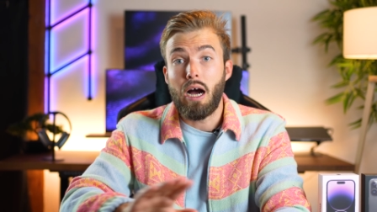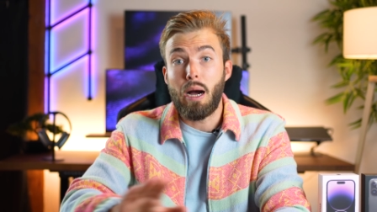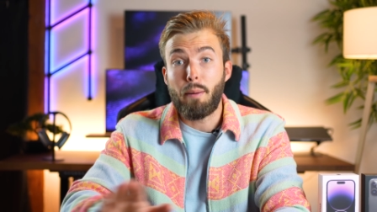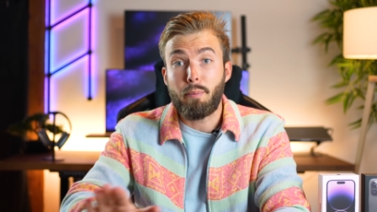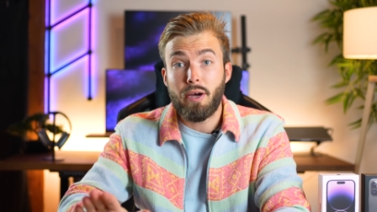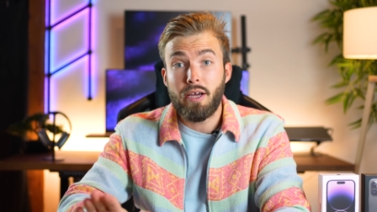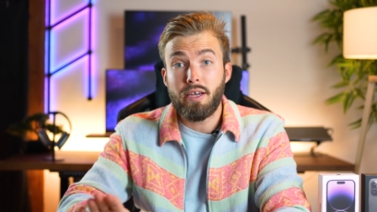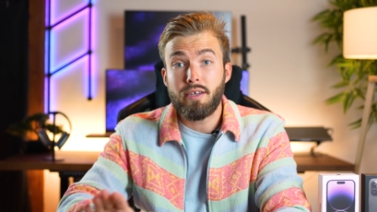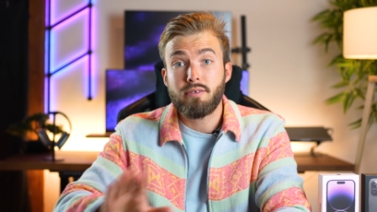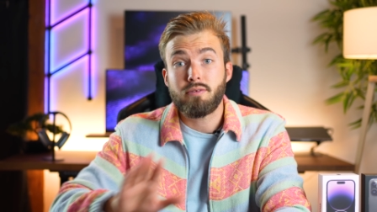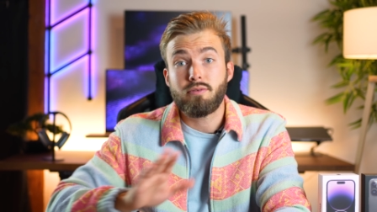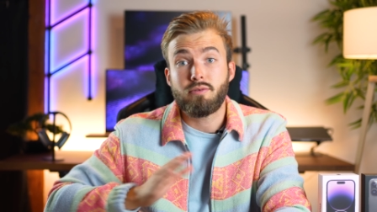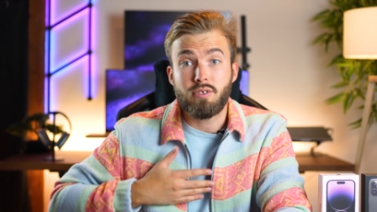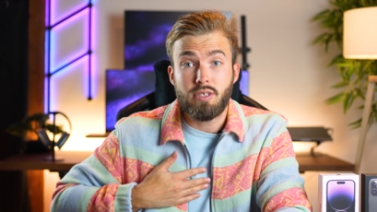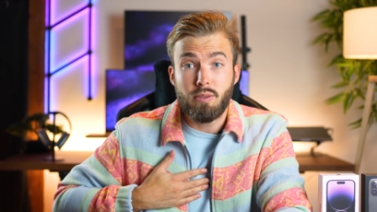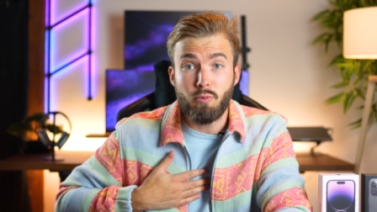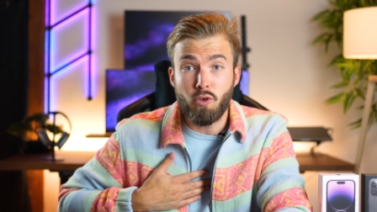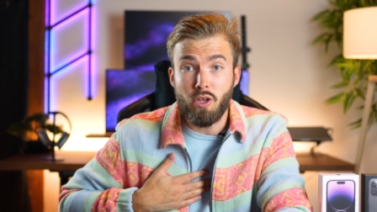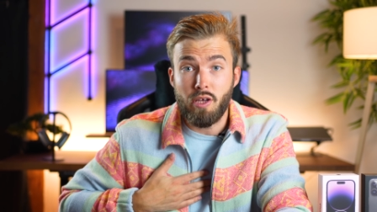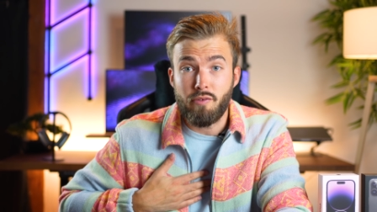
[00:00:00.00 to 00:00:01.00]
Après,
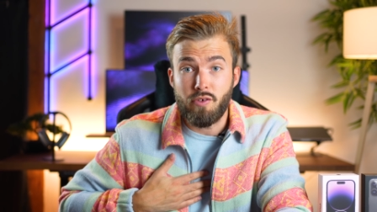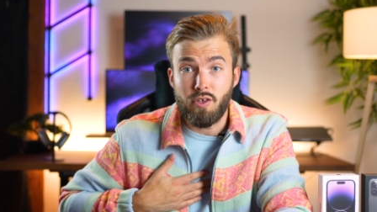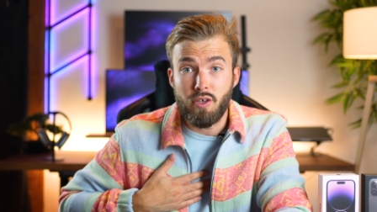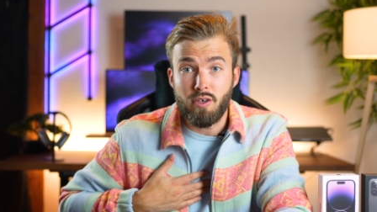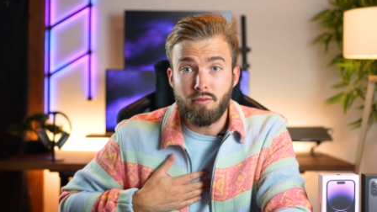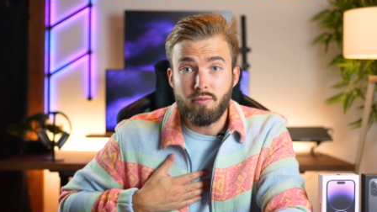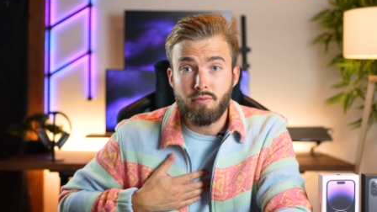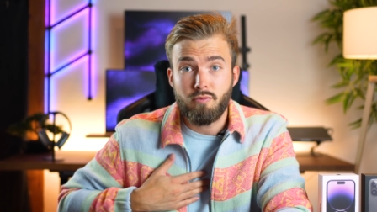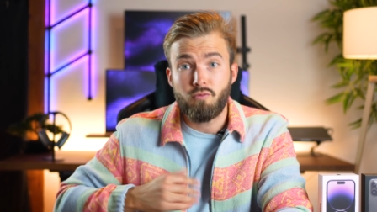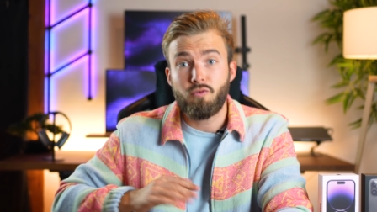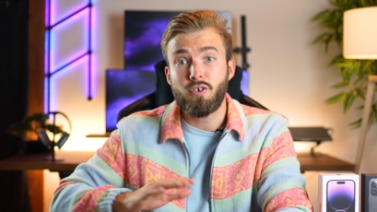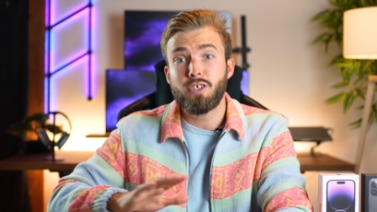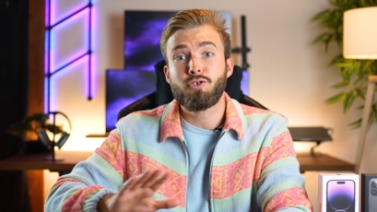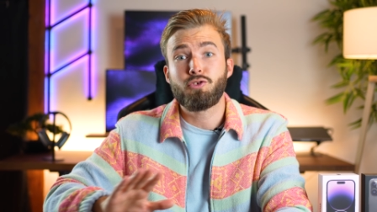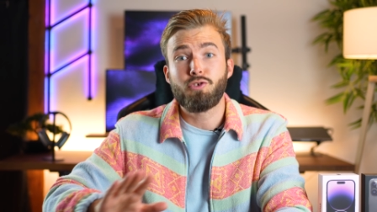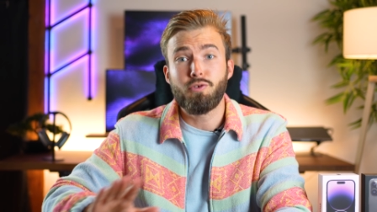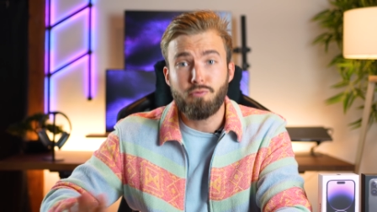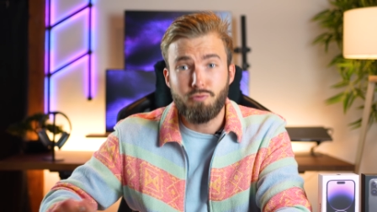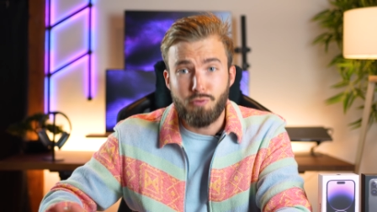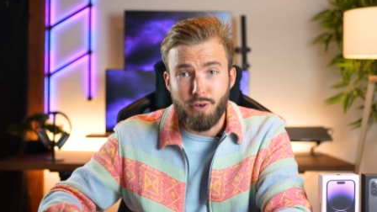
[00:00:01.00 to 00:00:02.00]
c'est mon avis, hein. faites
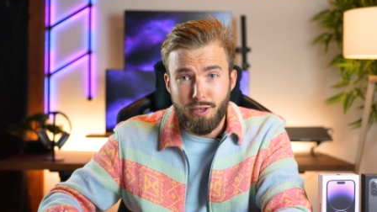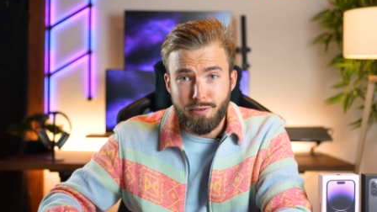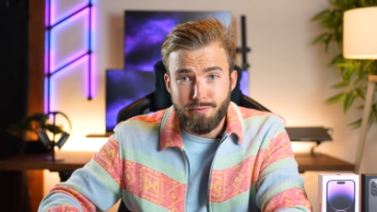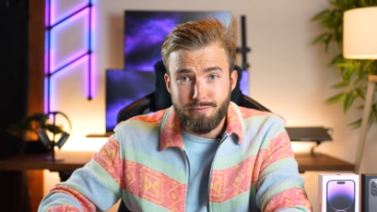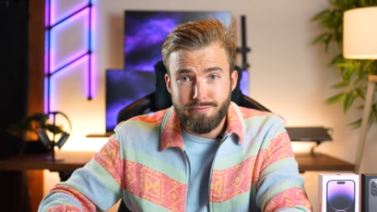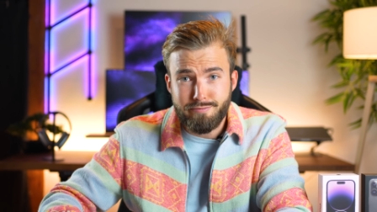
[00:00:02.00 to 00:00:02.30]
ce que vous voulez.